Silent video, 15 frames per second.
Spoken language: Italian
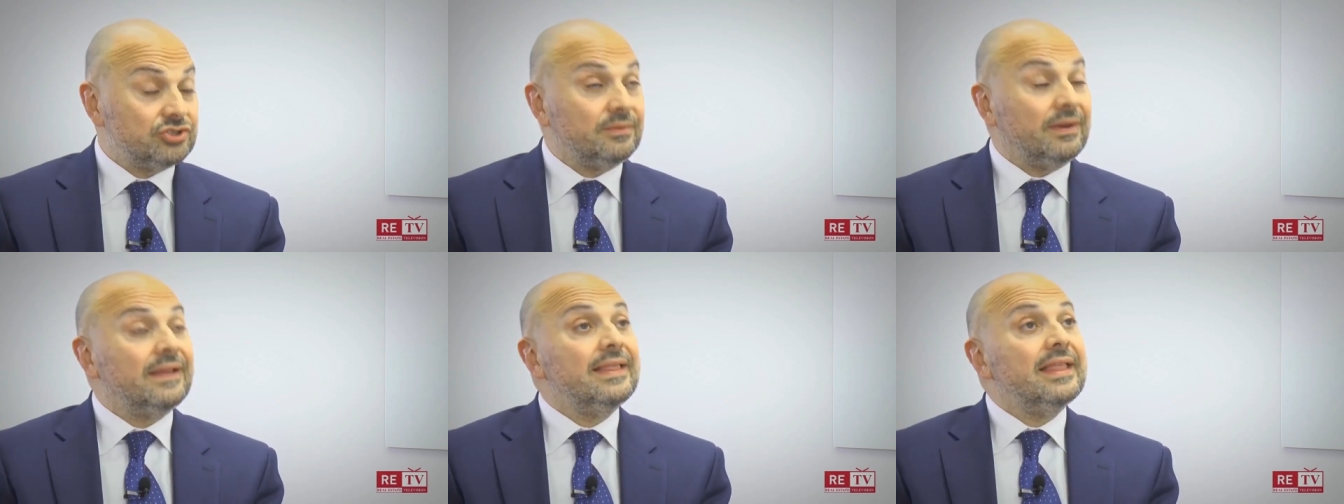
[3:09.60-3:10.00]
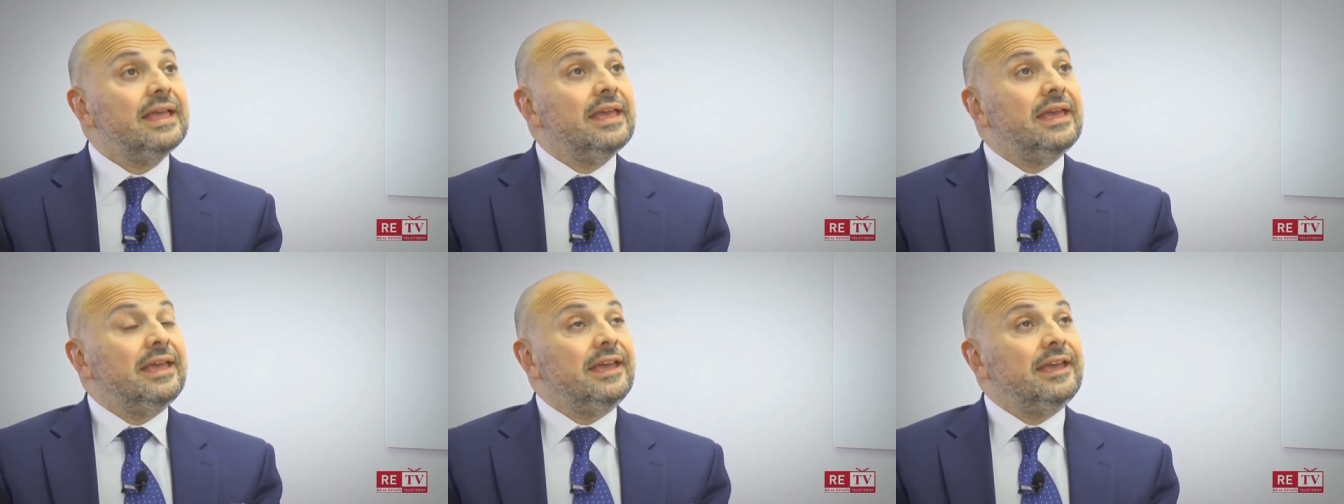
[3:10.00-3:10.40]
Dici, ma,
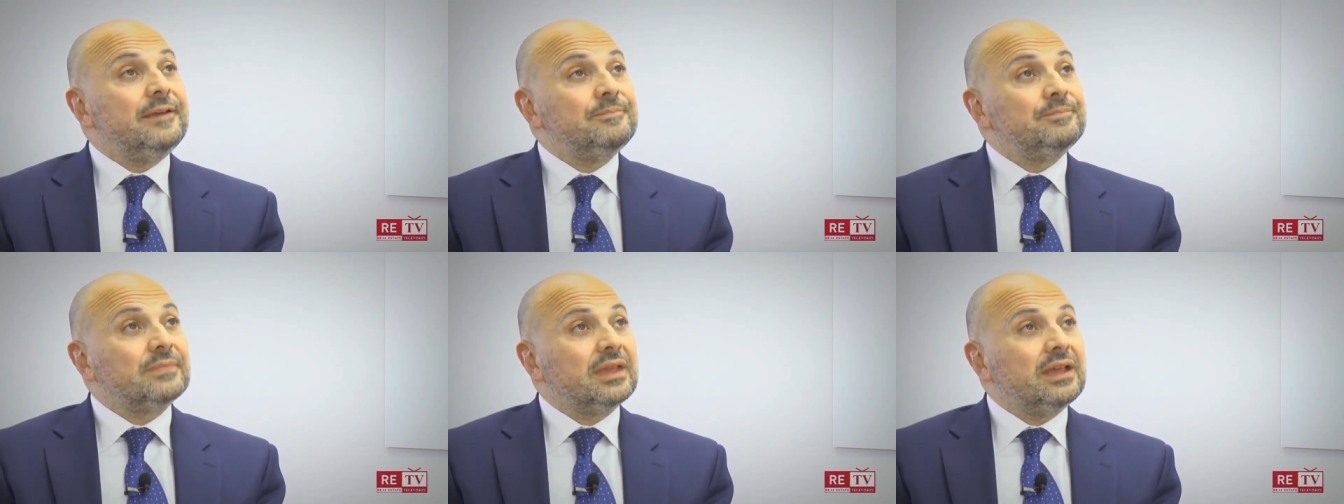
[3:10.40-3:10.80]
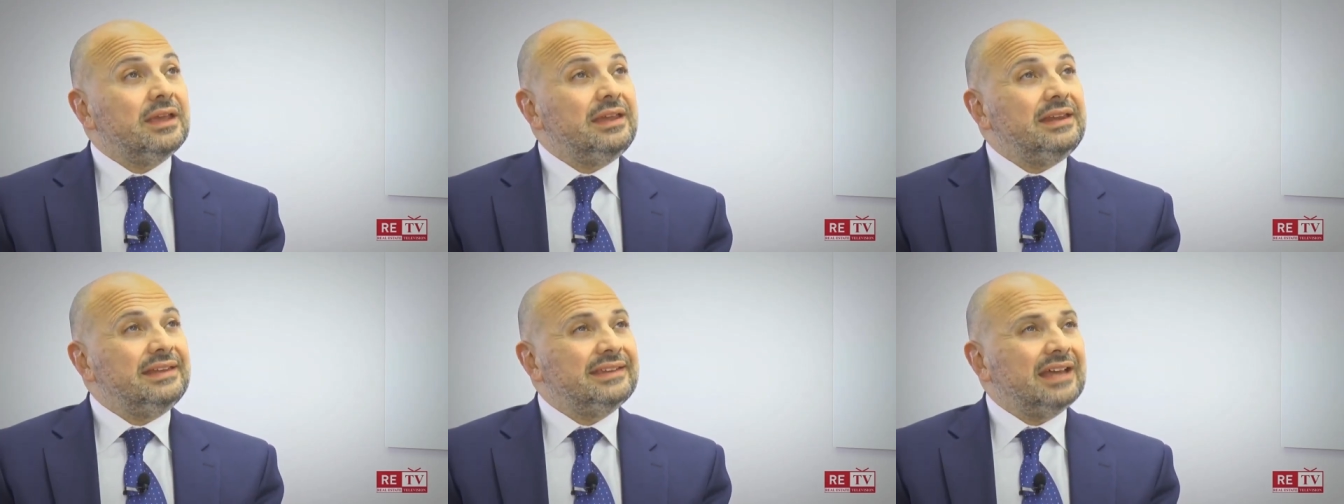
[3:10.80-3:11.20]
ehm,
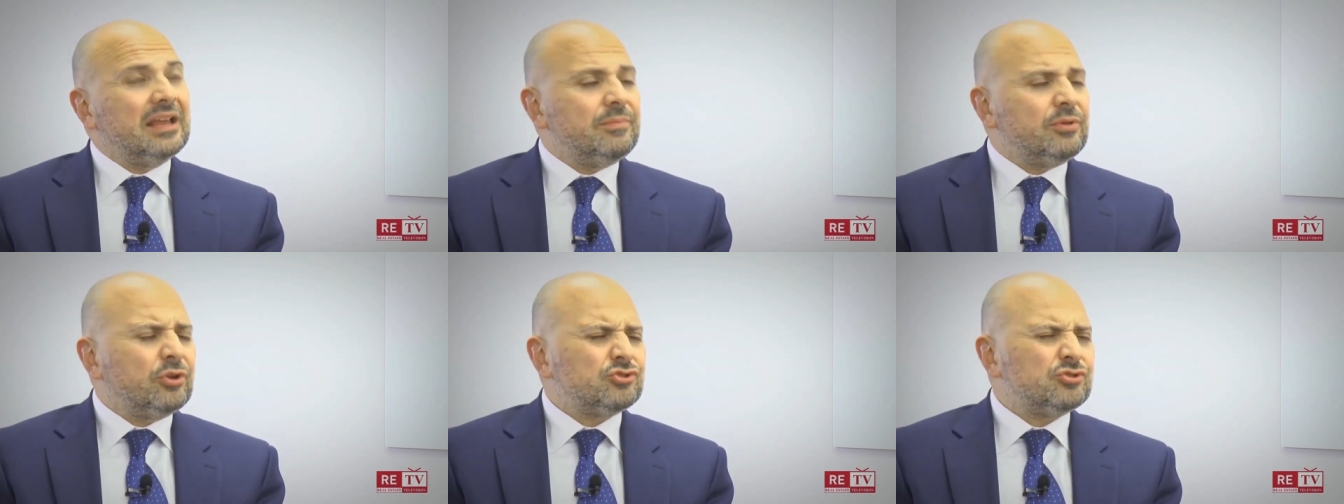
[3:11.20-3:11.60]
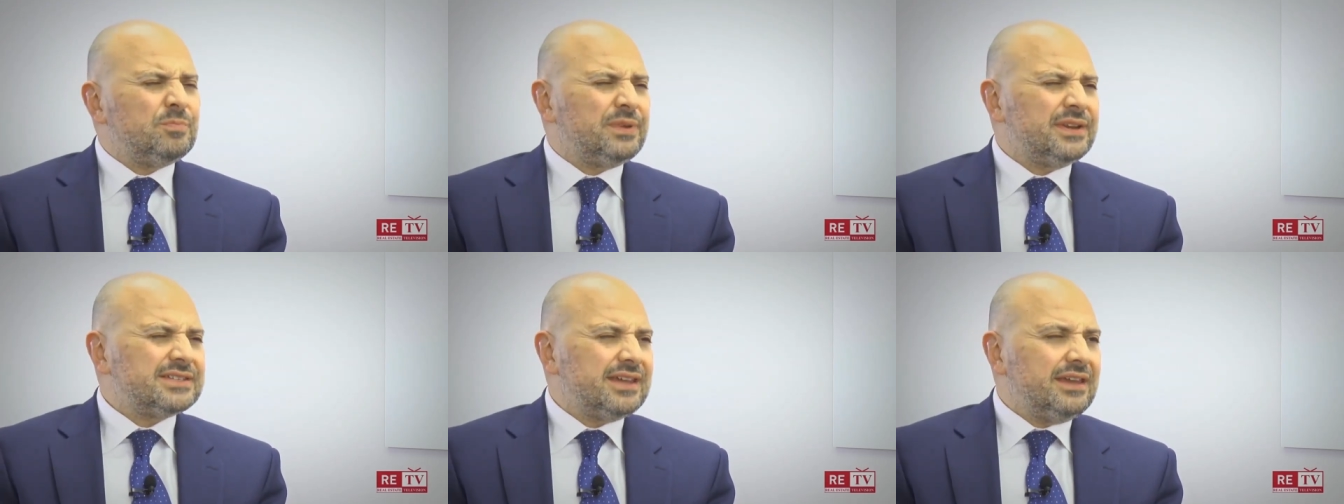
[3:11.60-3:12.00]
in Italia però
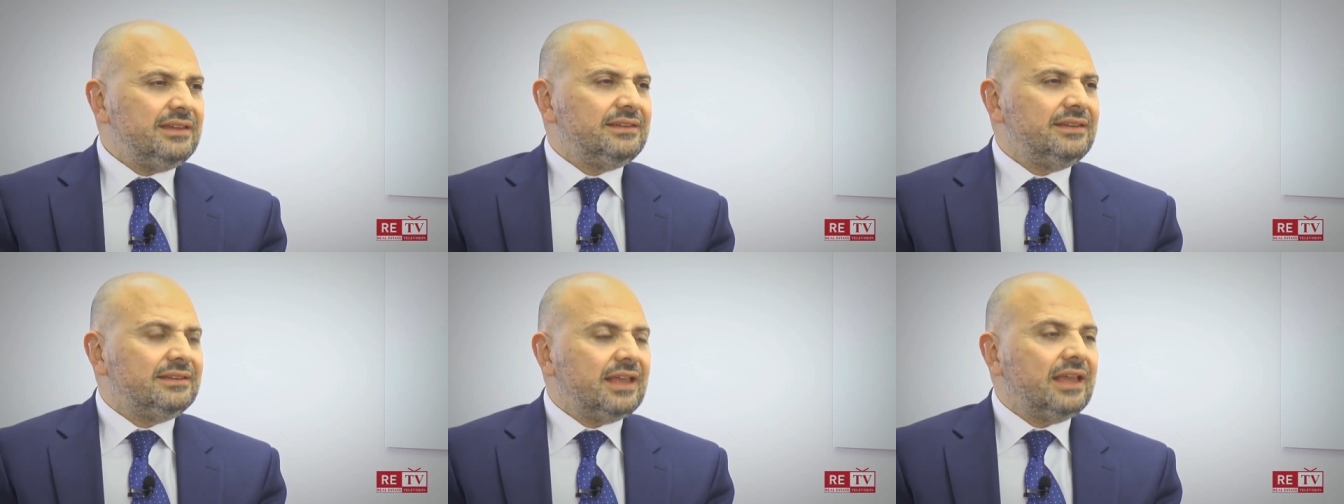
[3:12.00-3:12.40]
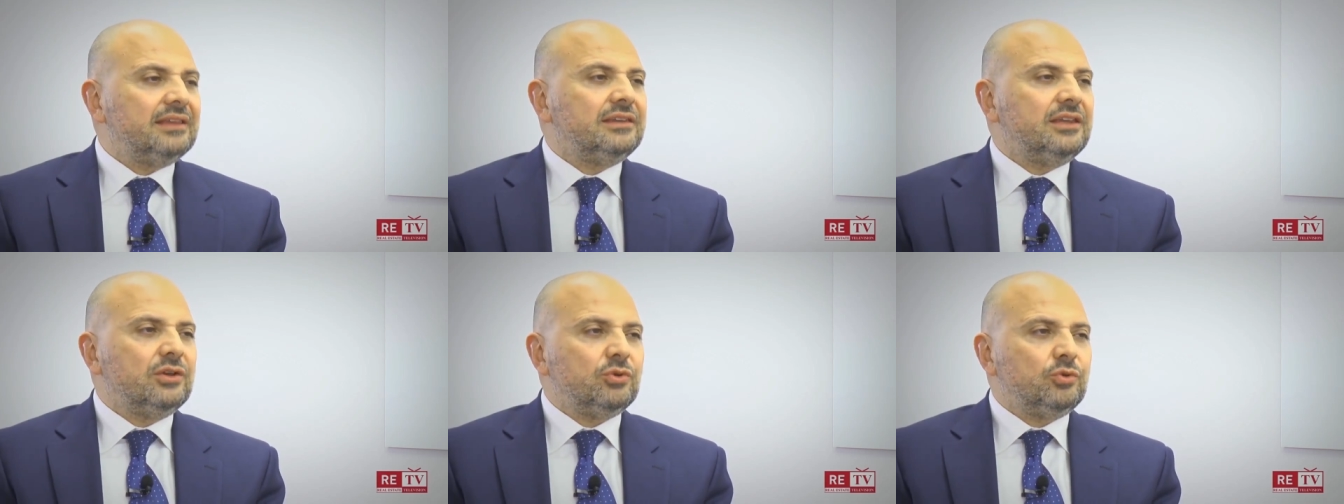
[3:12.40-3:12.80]
sono presenti
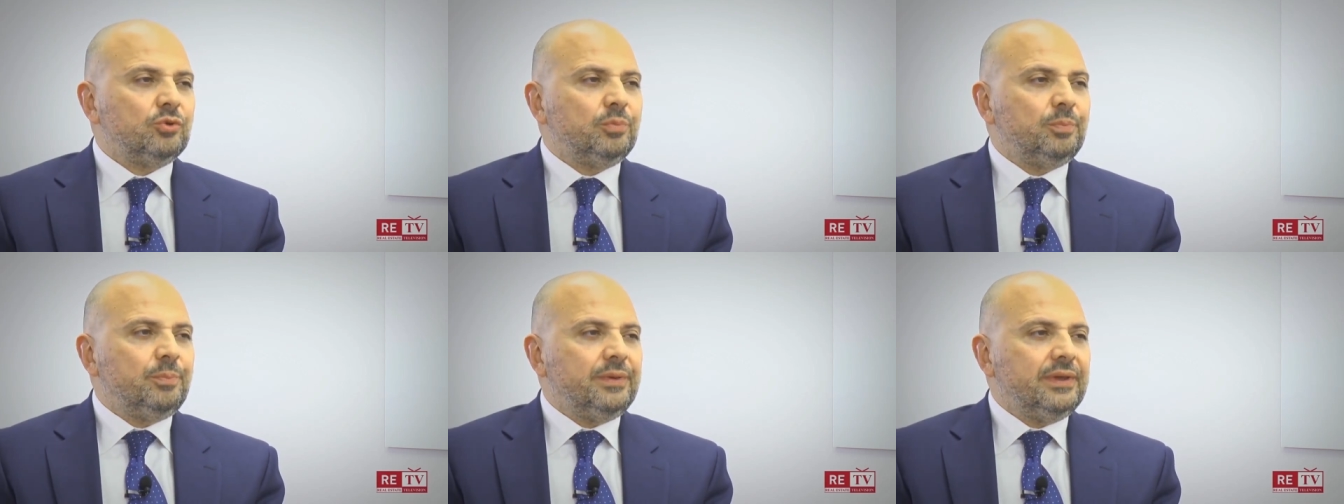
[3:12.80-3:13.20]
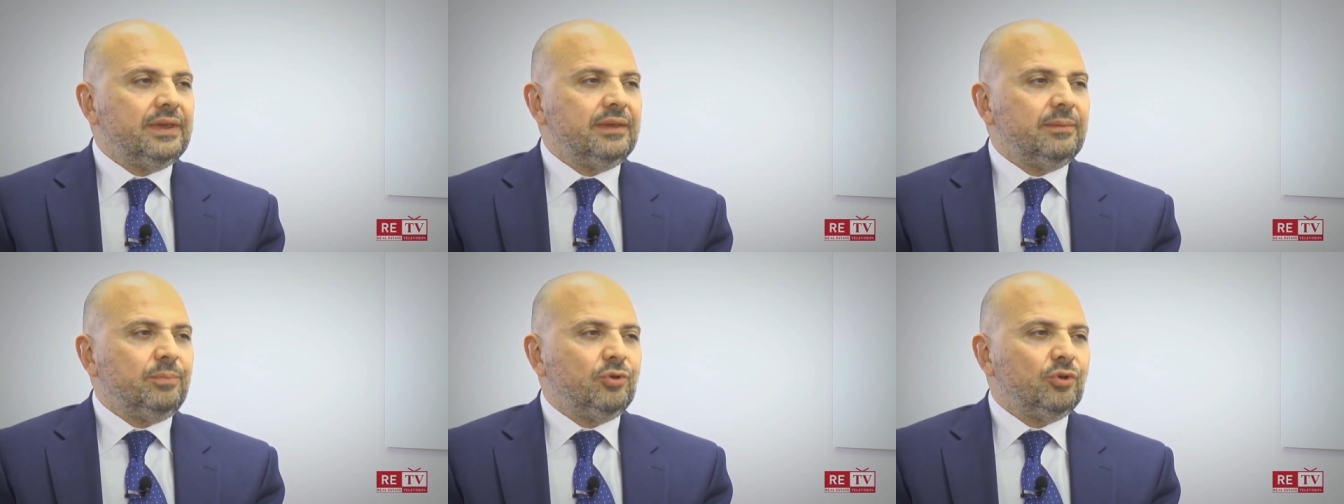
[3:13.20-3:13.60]
tanti gruppi